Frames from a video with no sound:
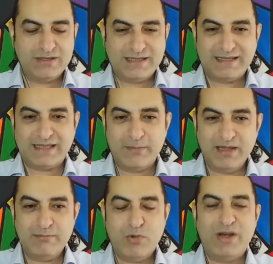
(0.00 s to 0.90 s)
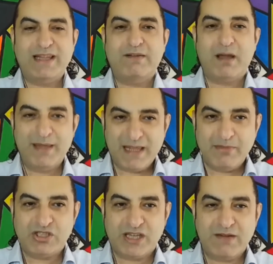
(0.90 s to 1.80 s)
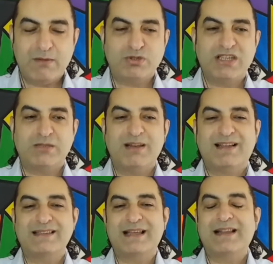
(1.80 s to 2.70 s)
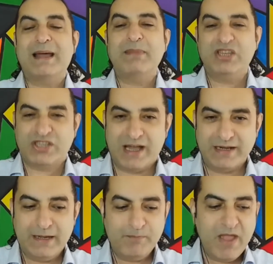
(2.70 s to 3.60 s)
sistemin böyle devam edemeyeceğini ve bu seçimin kazanılamayacağını